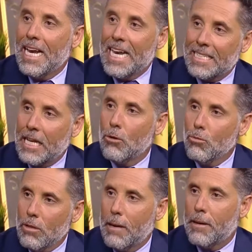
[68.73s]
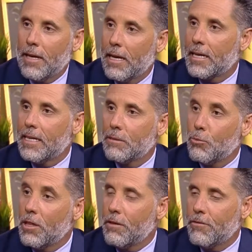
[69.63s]
La segunda manera que es
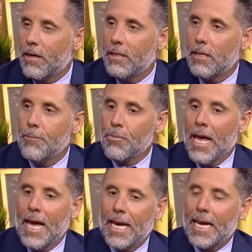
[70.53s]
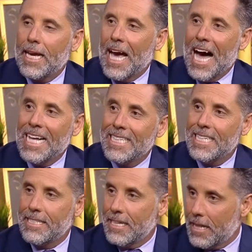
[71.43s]
muy diferente es que
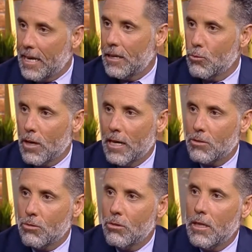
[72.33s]
antes de traer un caso,